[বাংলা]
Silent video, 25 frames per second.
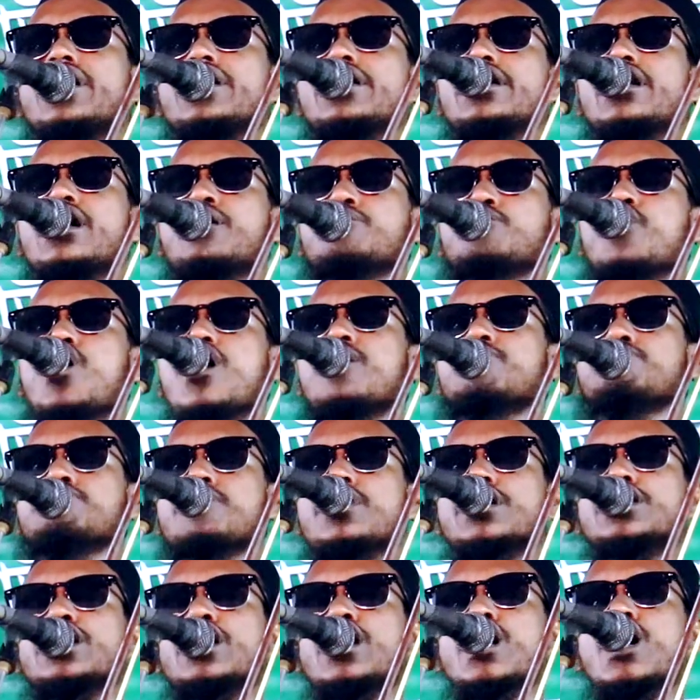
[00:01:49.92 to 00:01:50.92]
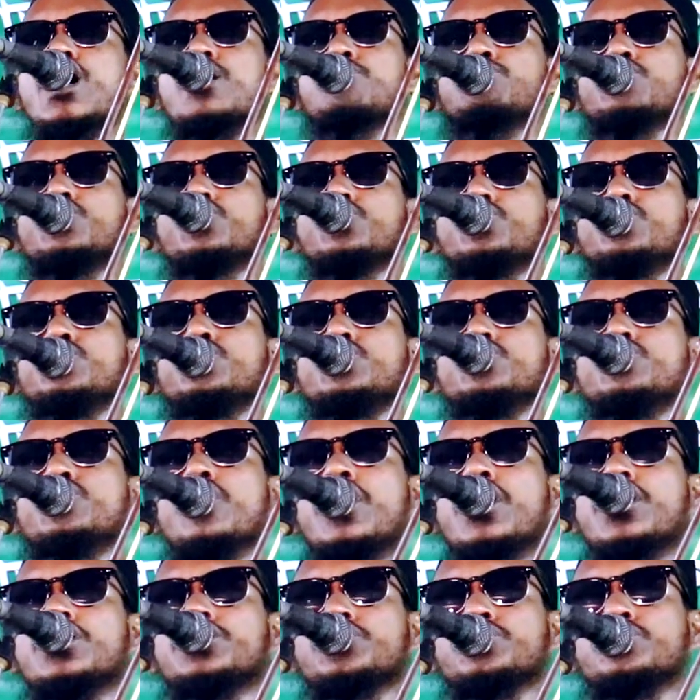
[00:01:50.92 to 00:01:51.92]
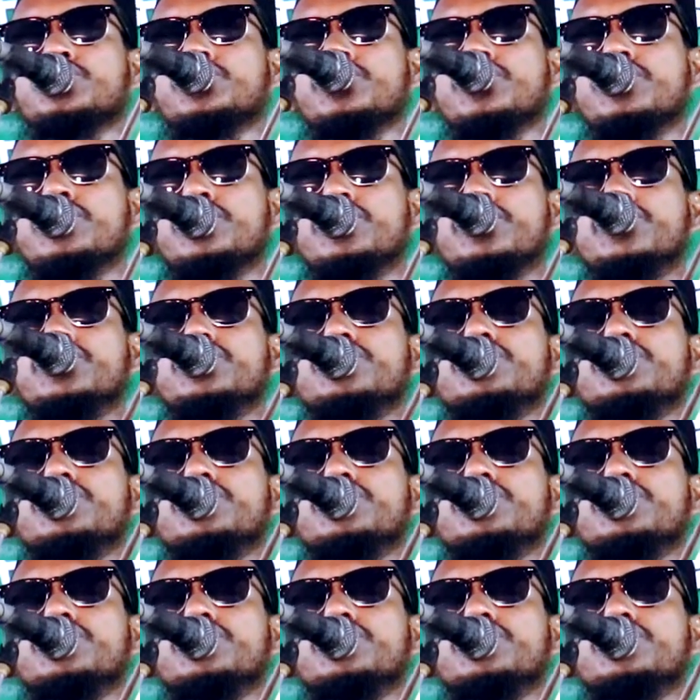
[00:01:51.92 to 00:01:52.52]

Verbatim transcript: আন্না মুহাম্মাদান আবদুহু ওয়া রাসূলুহু